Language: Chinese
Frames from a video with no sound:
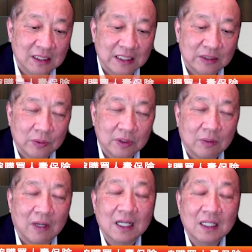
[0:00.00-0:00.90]
样的情形来
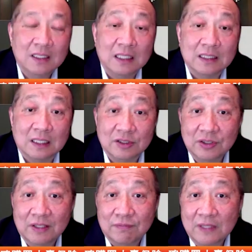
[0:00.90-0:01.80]
说的话，那
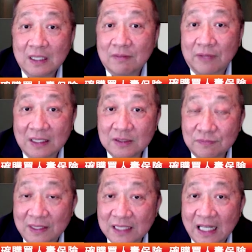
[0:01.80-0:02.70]
可是呢，
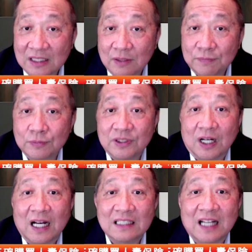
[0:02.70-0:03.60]
房房贷还是要付，